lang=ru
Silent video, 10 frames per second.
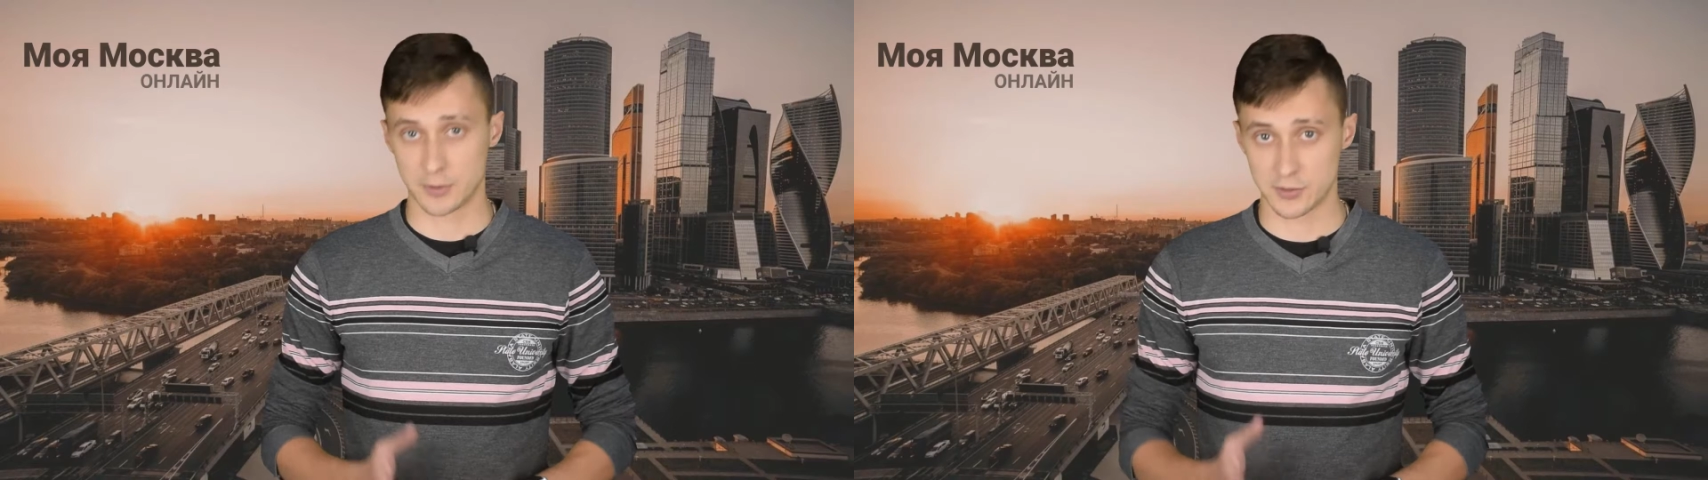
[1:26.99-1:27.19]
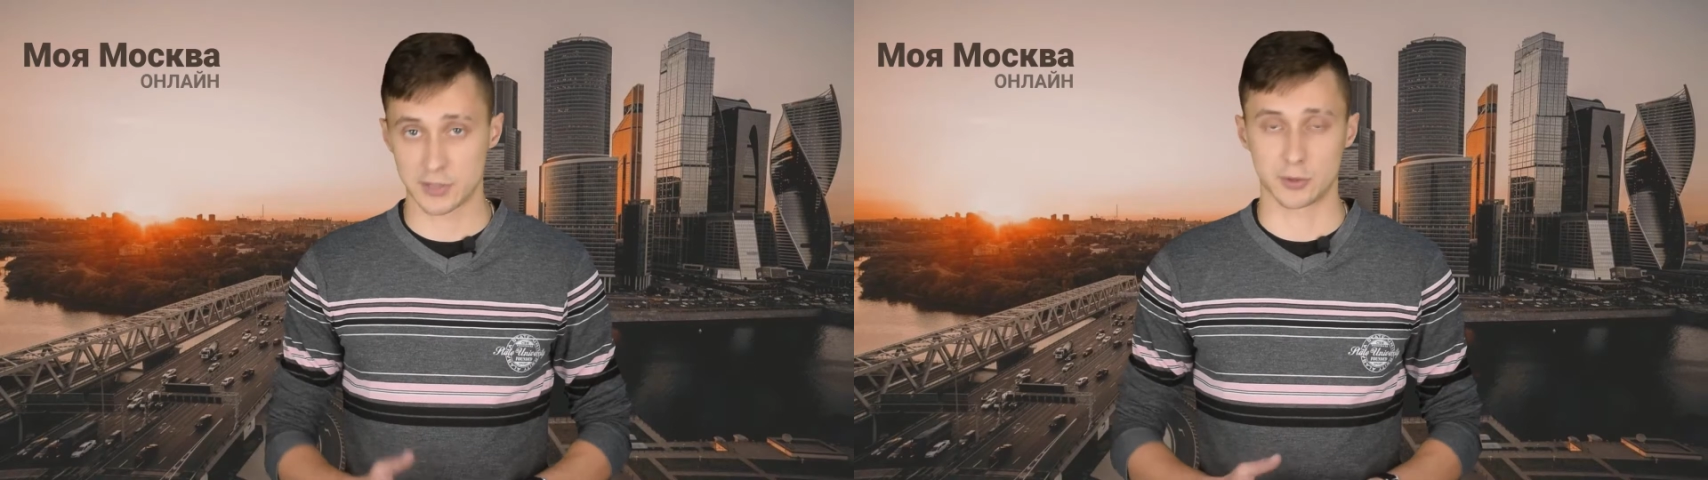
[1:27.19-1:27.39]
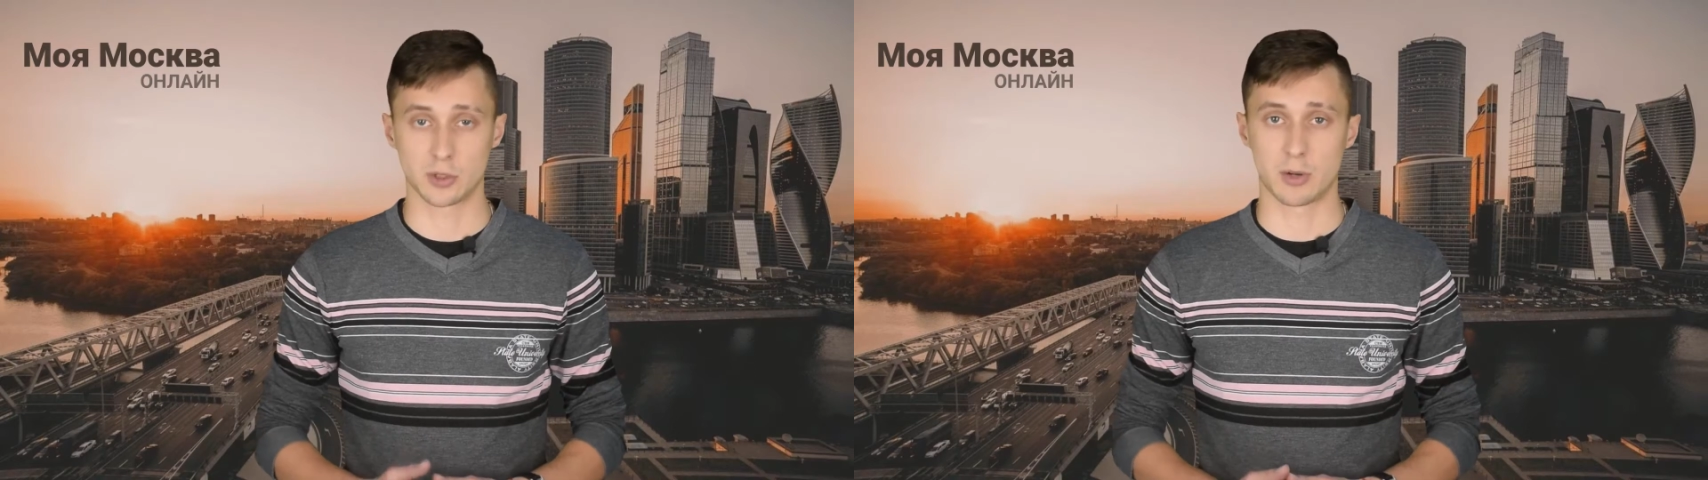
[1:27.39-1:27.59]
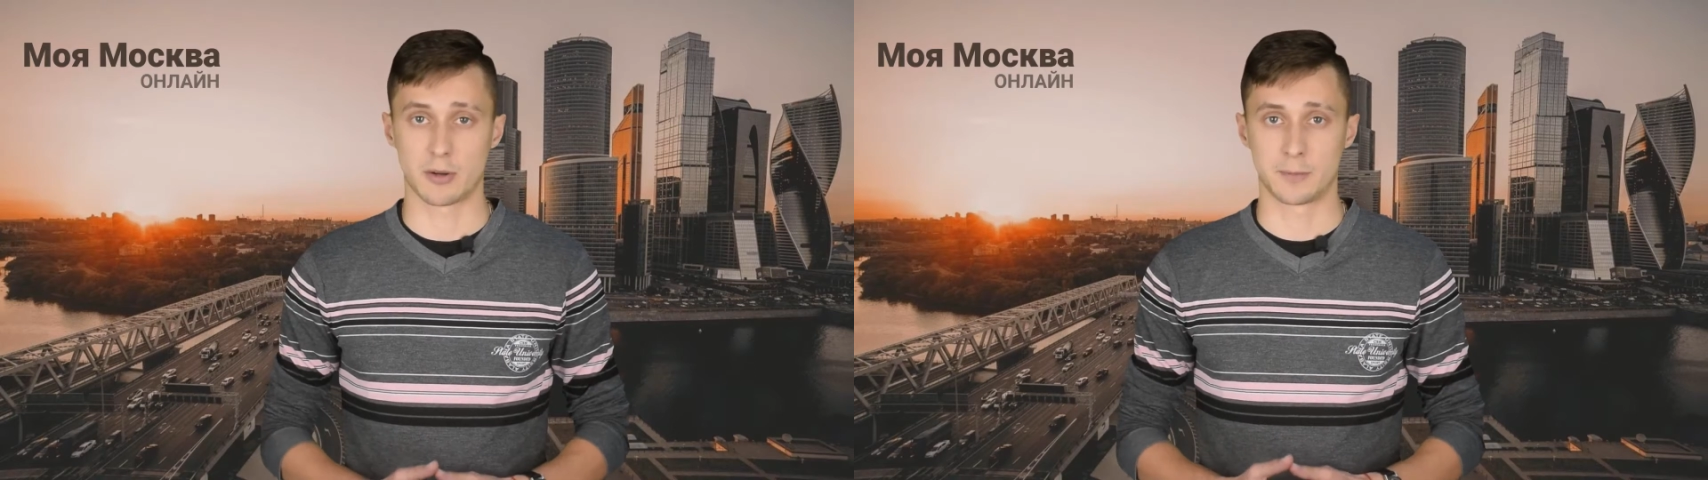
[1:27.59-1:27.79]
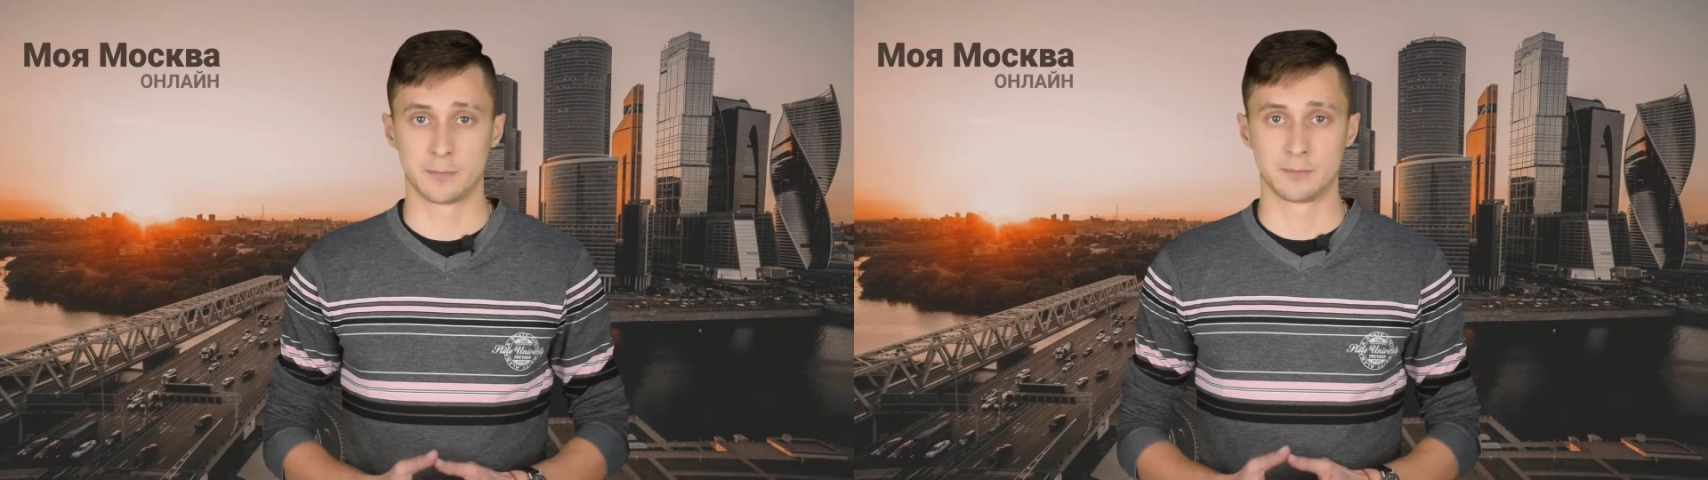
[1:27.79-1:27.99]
Всего доброго!